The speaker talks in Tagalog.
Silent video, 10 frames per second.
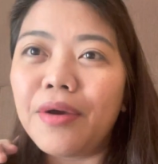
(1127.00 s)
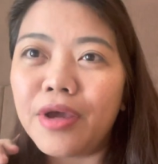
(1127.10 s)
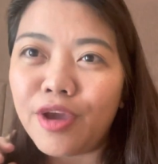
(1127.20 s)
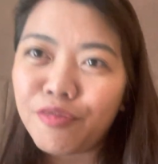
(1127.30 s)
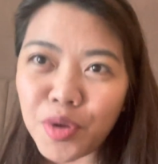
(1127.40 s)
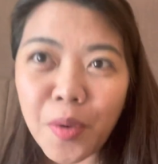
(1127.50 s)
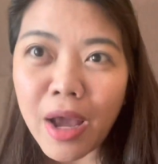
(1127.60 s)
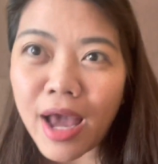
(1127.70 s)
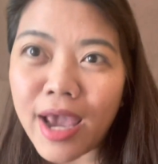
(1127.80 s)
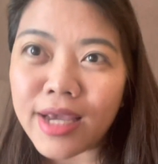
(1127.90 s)
if you
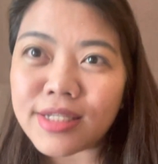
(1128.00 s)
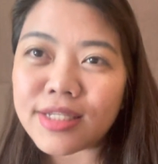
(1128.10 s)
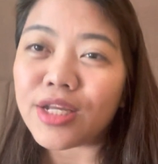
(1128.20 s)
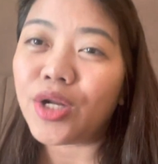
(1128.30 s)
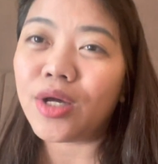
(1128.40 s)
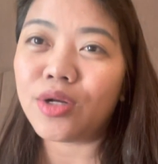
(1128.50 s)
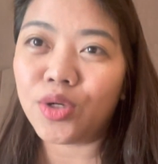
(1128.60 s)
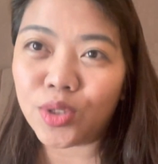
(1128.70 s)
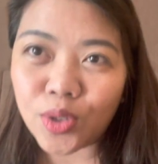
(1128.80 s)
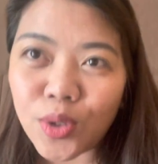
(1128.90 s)
guys
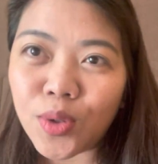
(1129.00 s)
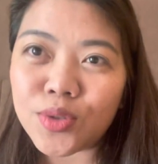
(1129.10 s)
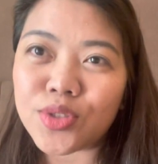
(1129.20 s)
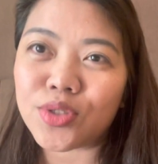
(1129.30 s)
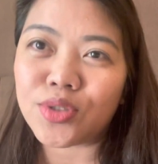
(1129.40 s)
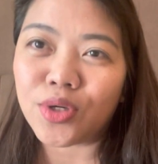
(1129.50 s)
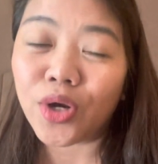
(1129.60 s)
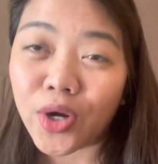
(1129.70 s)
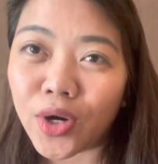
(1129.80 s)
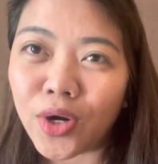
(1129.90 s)
knows
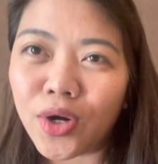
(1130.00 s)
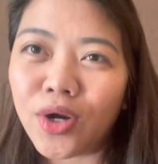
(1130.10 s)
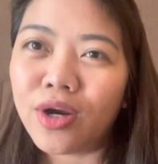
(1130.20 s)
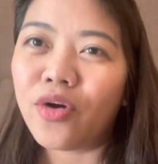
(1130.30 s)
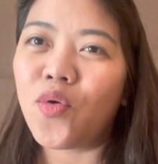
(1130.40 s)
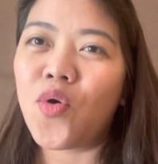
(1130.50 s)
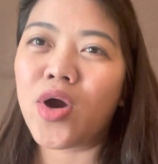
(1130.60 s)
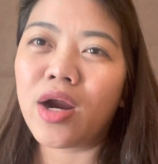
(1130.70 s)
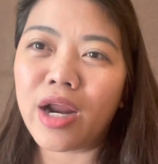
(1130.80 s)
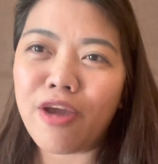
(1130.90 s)
her
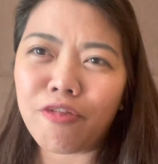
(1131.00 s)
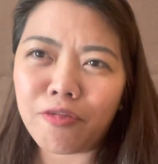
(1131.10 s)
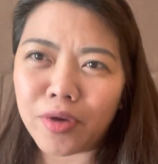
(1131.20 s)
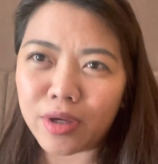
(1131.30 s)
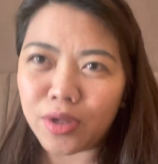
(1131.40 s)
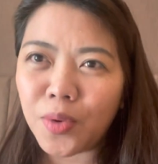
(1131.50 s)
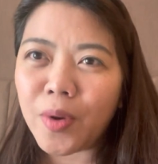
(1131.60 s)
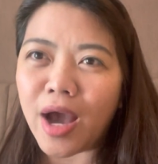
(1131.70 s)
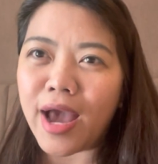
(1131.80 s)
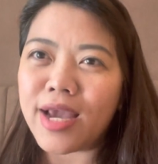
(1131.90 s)
or if you
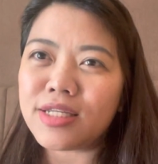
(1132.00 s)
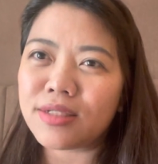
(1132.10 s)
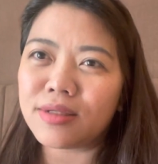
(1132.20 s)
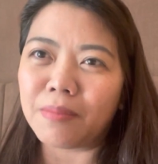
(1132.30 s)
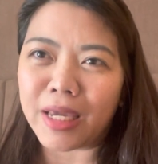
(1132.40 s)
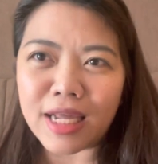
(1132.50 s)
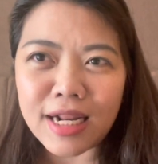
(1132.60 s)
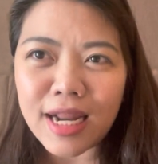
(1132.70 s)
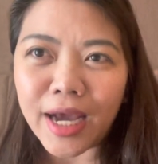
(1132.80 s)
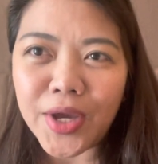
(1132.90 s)
guys may
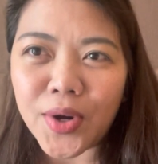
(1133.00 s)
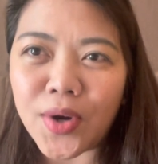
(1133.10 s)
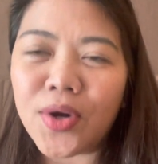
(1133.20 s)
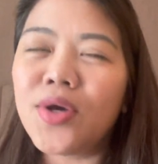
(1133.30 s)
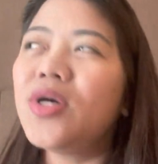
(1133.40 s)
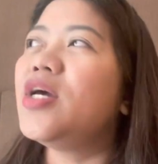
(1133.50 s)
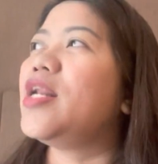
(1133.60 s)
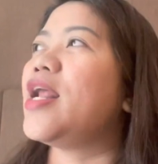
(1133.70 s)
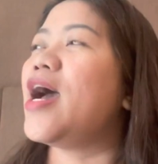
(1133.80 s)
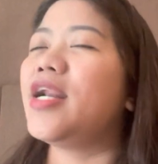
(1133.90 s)
kilala kayo
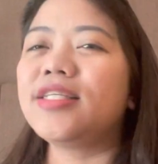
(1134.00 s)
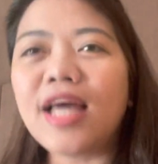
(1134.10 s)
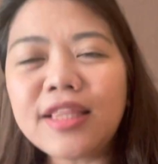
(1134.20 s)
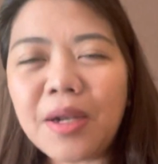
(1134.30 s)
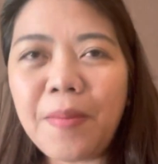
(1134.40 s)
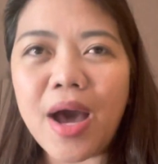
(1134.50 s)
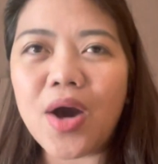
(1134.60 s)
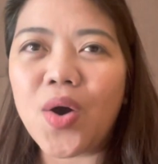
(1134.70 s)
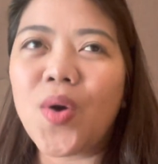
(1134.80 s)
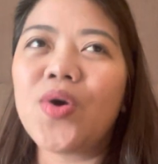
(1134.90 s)
na
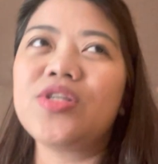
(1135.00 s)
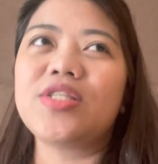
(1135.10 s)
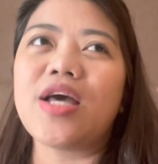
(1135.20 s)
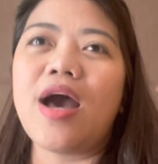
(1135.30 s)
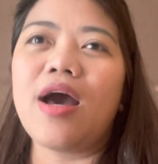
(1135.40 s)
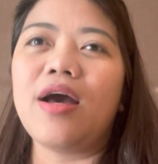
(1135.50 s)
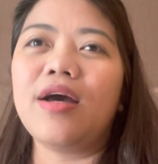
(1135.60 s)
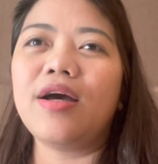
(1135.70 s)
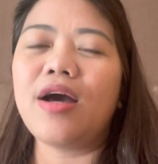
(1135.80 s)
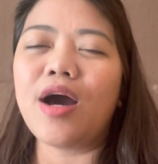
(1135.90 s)
nagtatrabaho sa
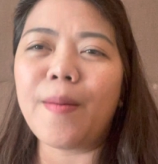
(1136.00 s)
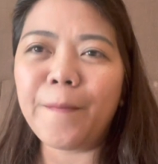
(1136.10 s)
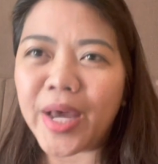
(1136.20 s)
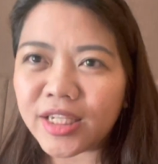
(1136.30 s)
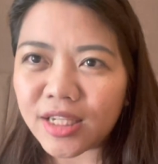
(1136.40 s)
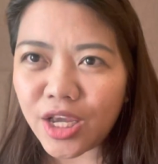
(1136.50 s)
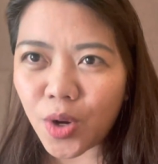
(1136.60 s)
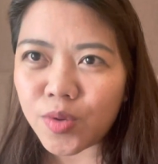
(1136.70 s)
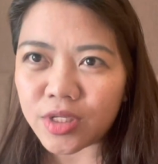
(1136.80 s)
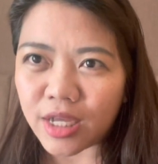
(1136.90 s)
um, Bentley
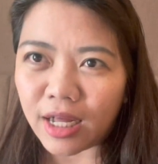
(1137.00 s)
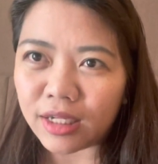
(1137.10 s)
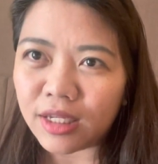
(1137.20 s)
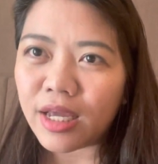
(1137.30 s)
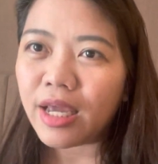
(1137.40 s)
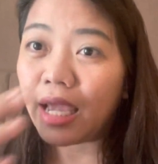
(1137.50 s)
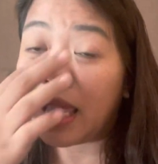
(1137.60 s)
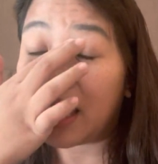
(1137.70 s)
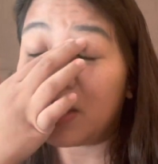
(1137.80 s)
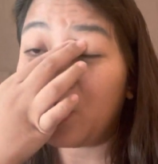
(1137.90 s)
Hotel
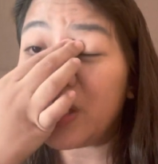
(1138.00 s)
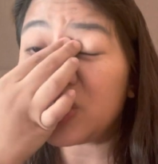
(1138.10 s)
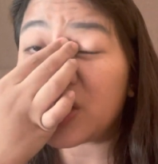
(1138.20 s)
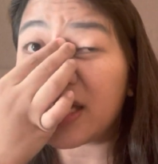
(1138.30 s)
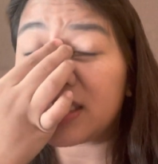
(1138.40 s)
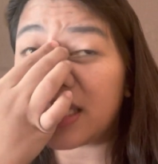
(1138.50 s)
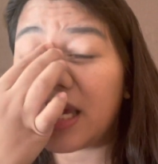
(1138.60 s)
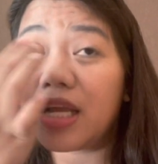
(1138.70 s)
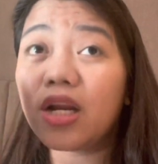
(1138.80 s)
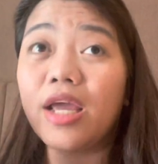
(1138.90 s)
and we checked
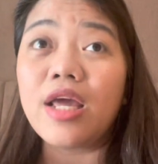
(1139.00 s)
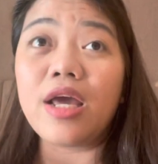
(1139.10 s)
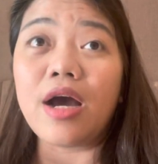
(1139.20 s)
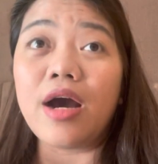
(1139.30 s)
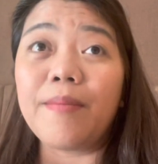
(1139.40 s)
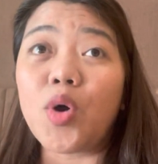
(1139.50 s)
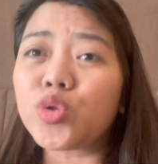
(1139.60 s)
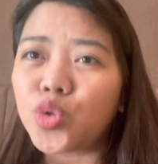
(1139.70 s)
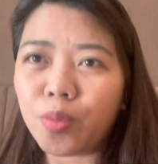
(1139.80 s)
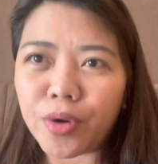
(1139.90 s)
in eh, um,
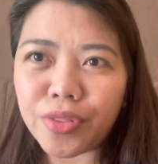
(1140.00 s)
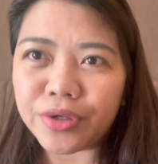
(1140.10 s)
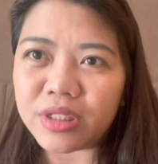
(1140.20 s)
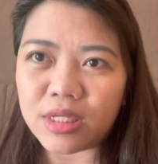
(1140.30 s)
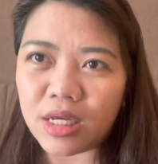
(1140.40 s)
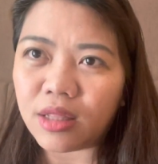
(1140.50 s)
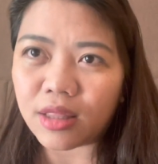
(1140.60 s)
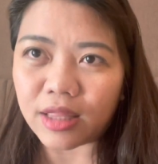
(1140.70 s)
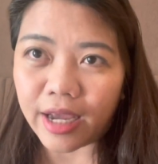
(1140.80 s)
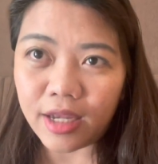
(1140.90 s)
October 13th
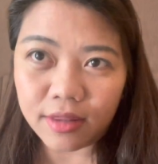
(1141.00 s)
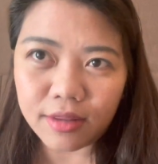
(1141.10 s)
night.